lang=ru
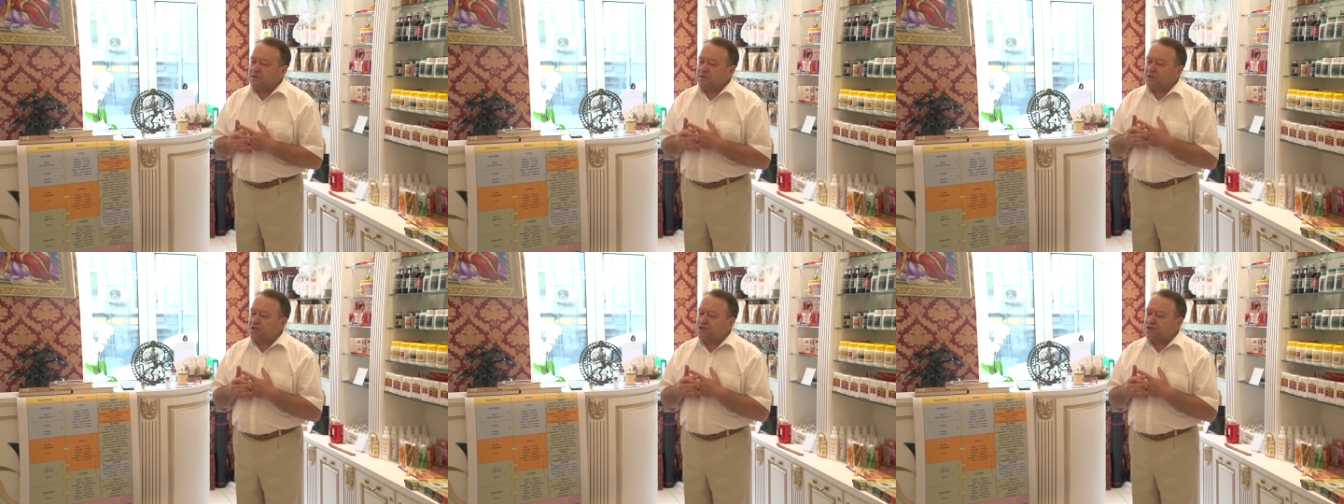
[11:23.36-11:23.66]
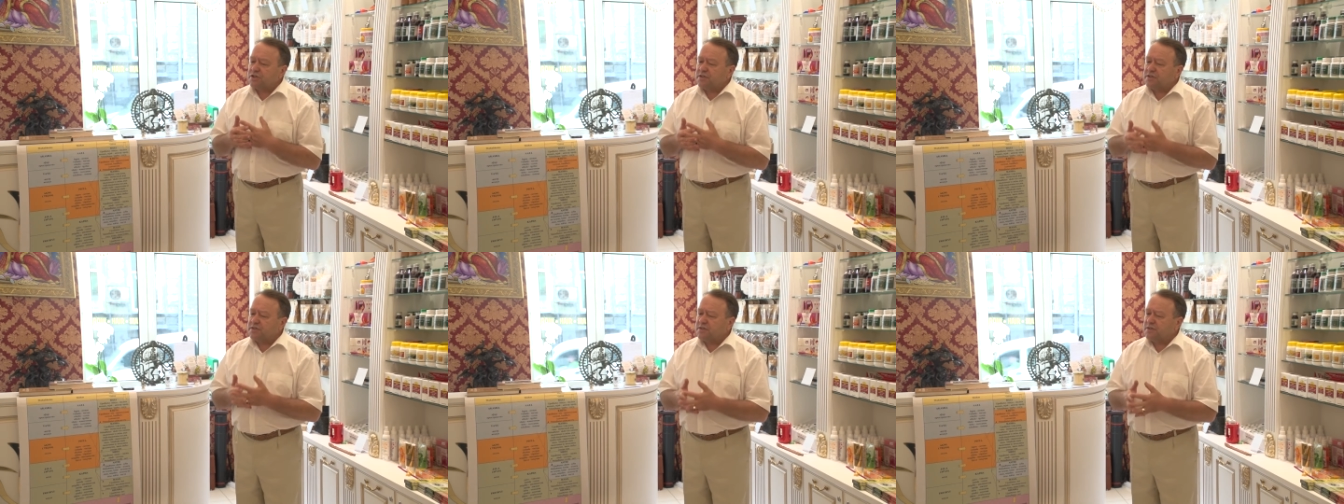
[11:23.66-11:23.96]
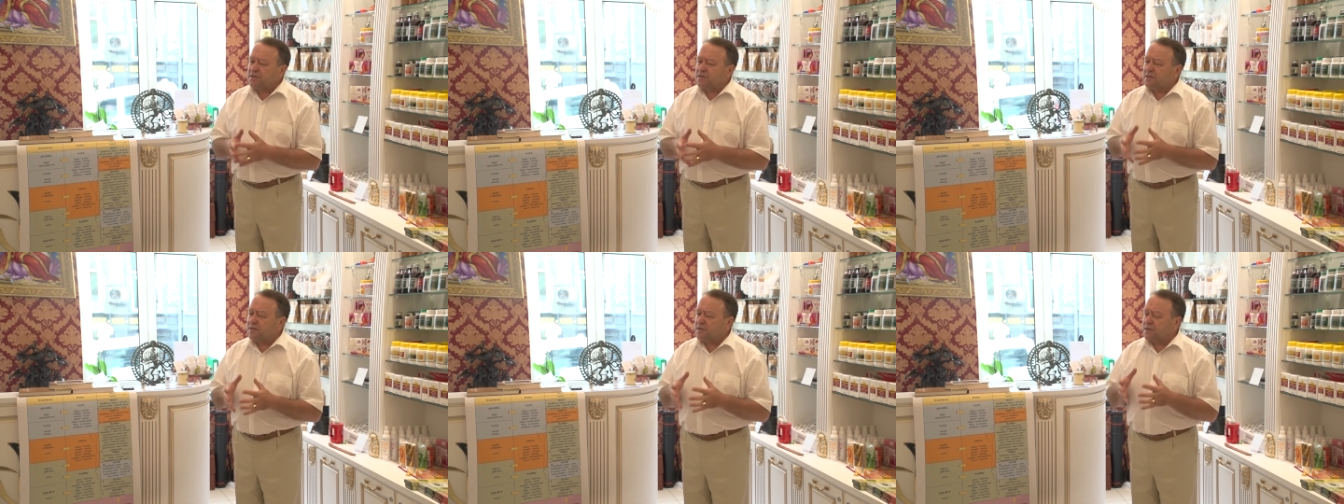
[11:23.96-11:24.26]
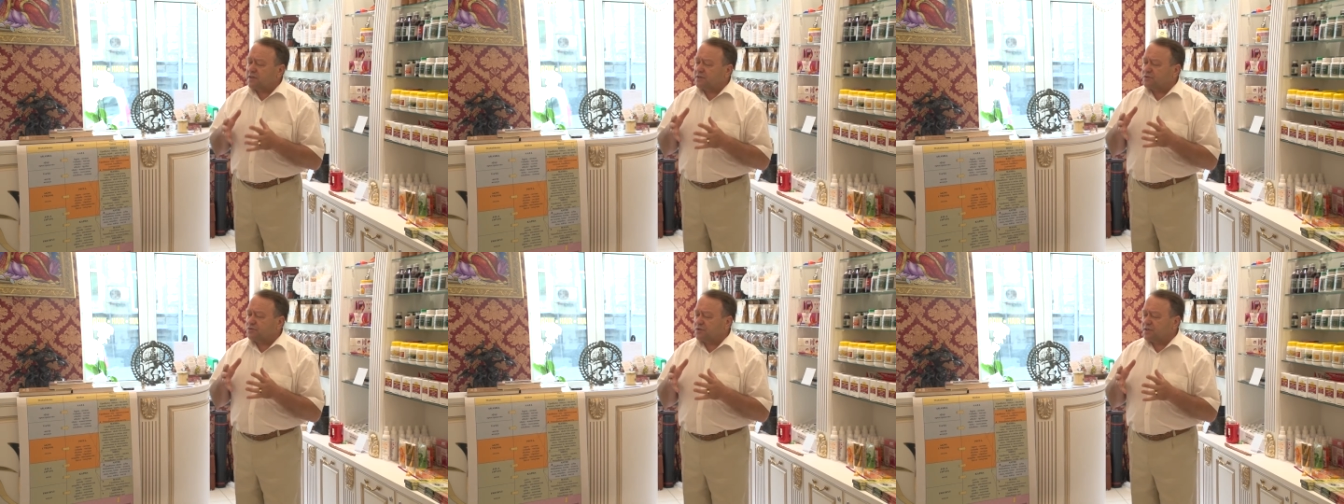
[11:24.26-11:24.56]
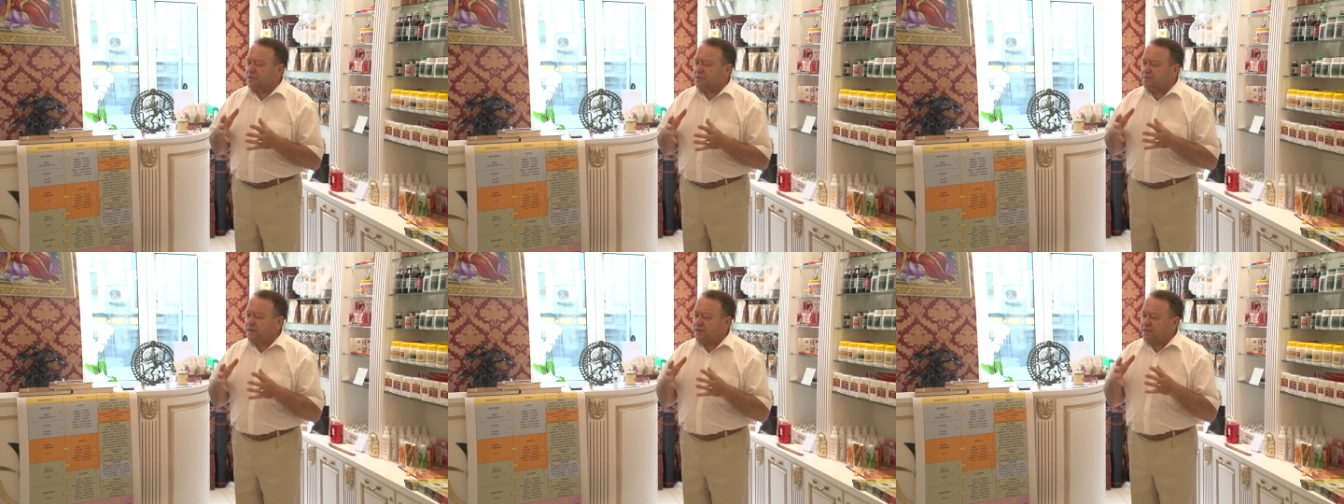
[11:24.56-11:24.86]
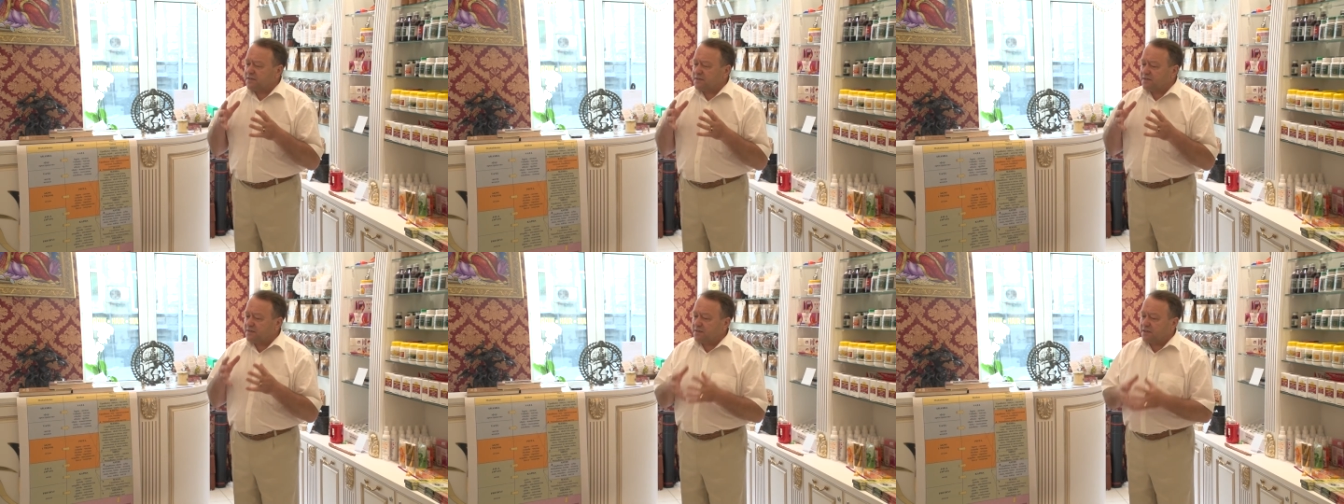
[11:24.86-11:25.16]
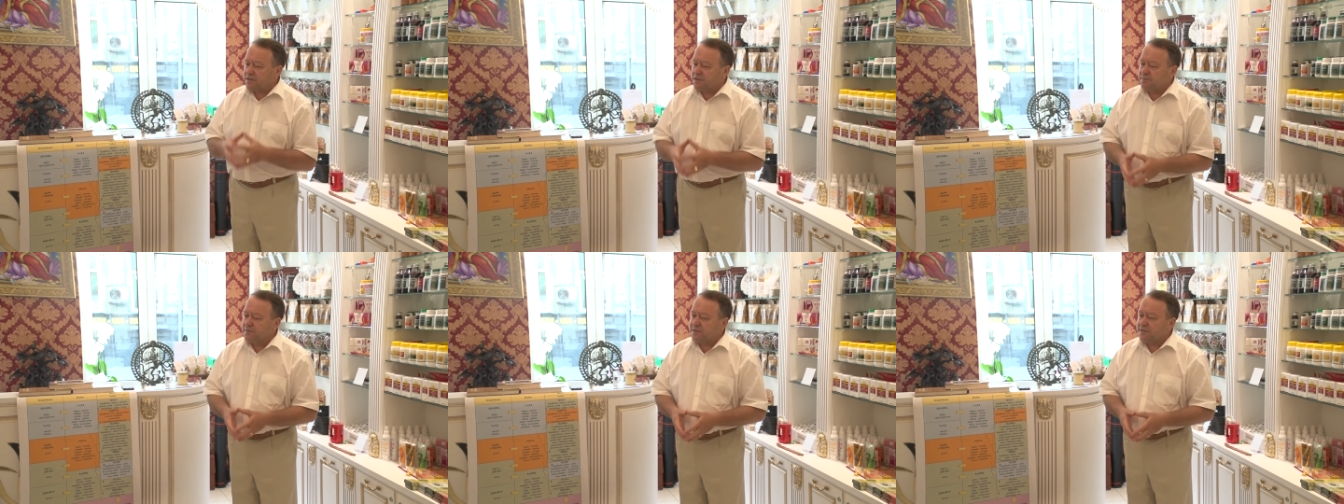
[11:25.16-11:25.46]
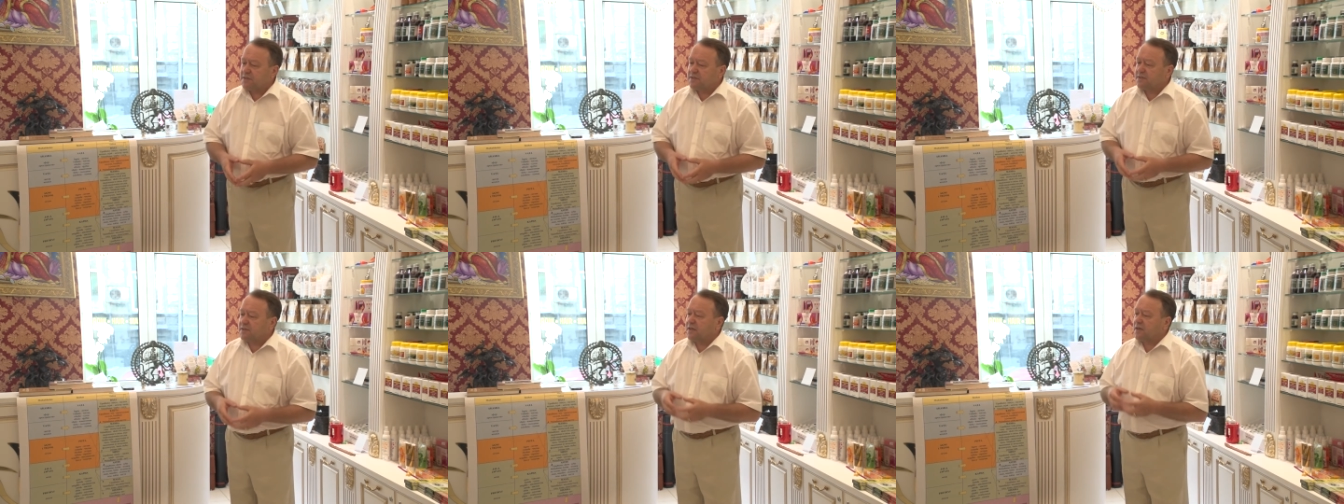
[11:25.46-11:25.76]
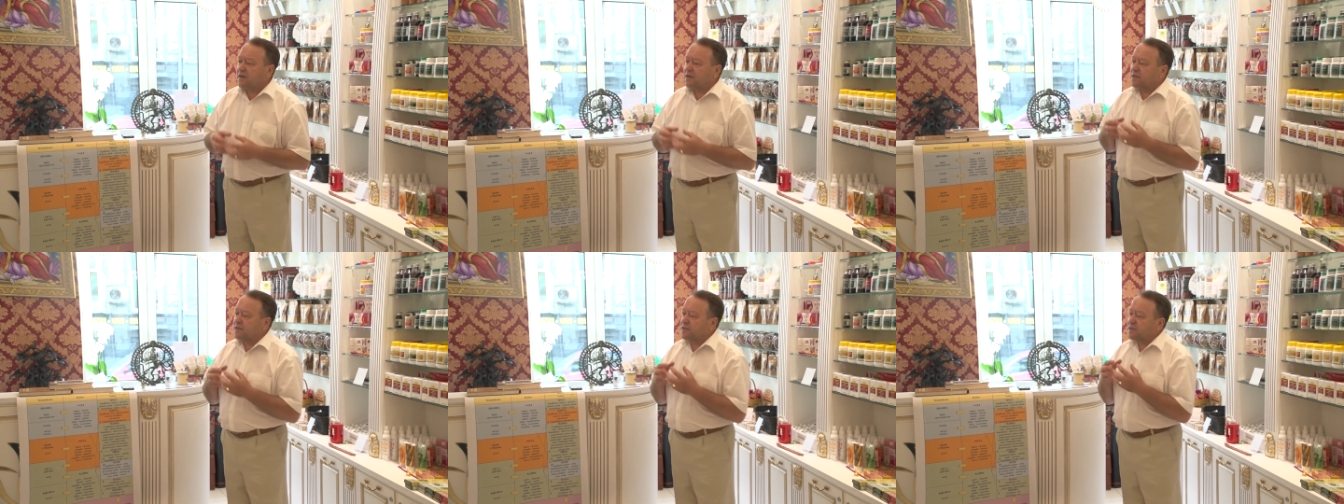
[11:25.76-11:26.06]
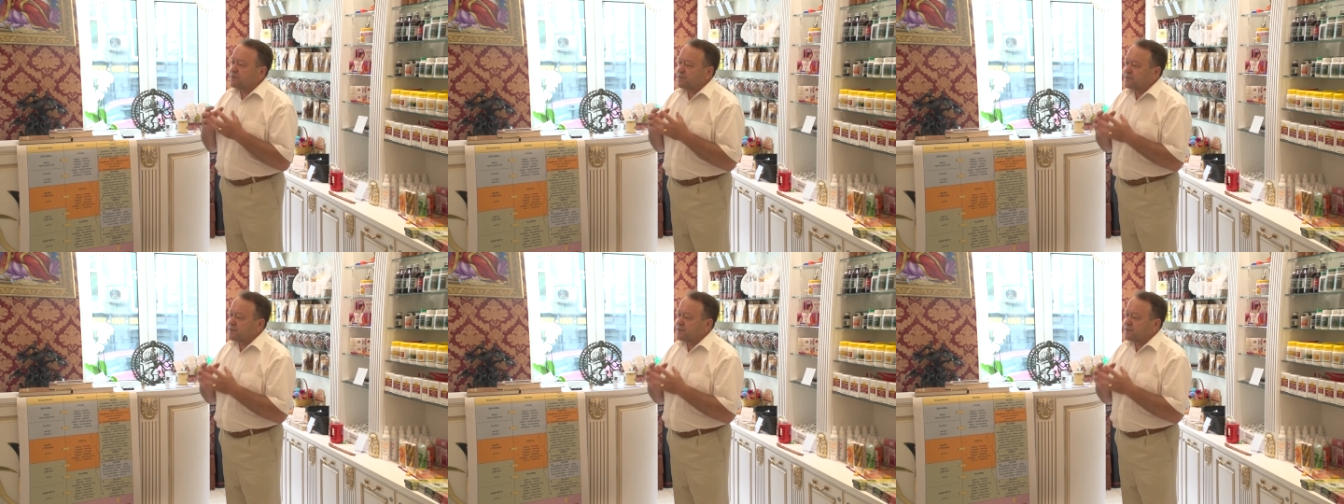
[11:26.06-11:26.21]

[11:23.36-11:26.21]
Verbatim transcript: жизни, которые связаны с нашим сознанием,